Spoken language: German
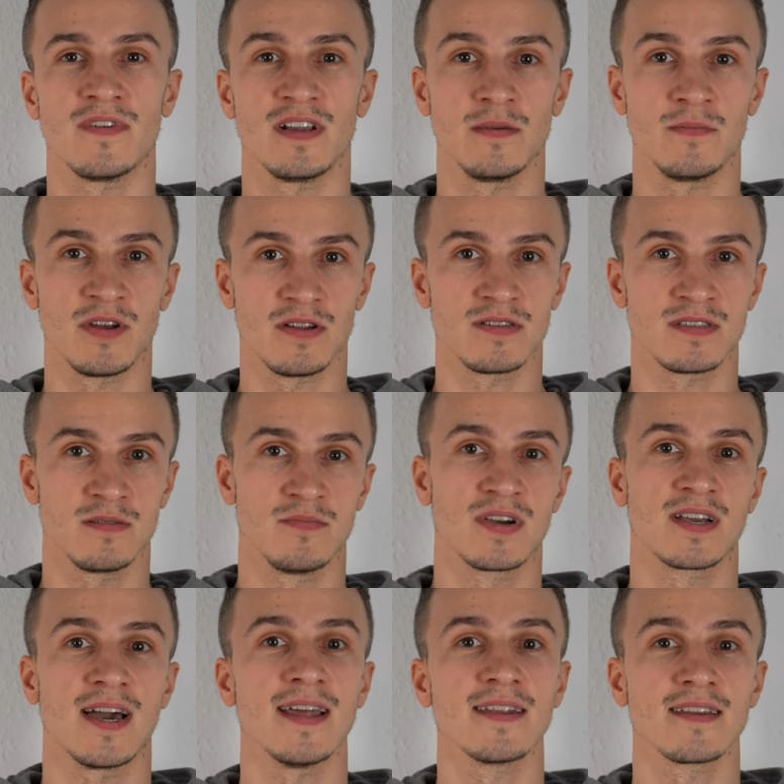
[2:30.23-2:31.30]
weil jemand aus dem
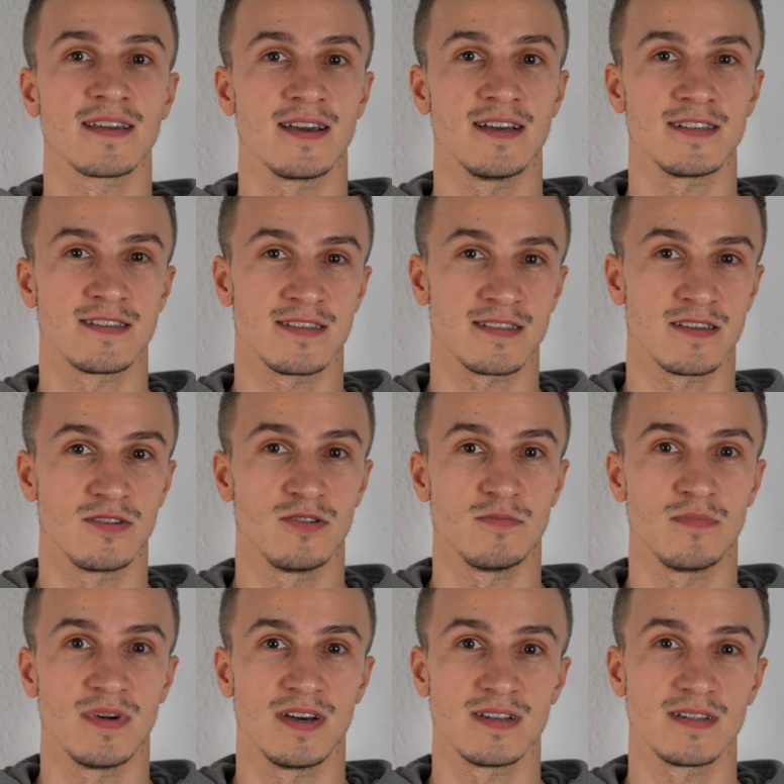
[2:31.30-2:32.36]
Bekanntenkreis das
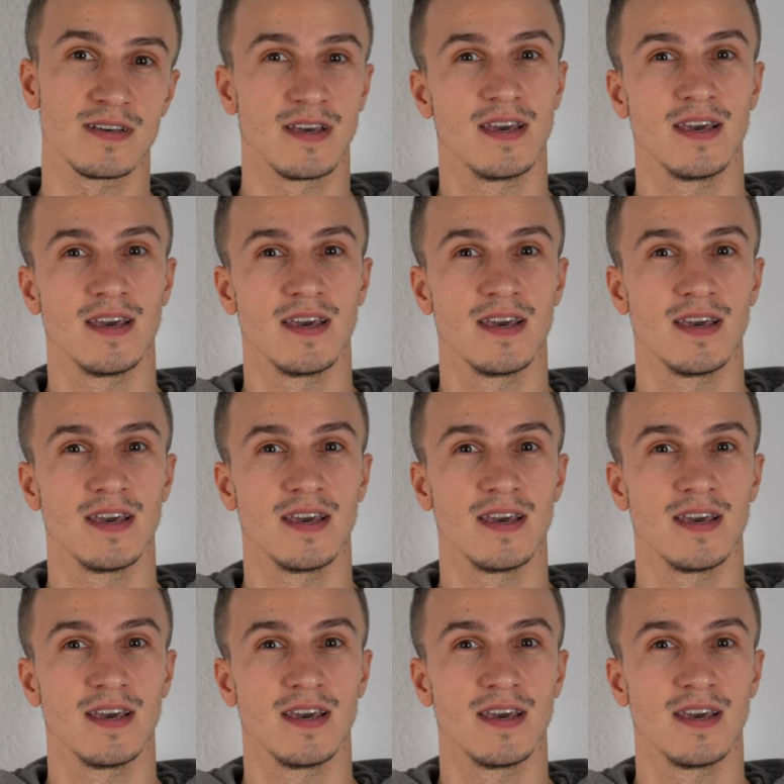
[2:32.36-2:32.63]
genommen hat.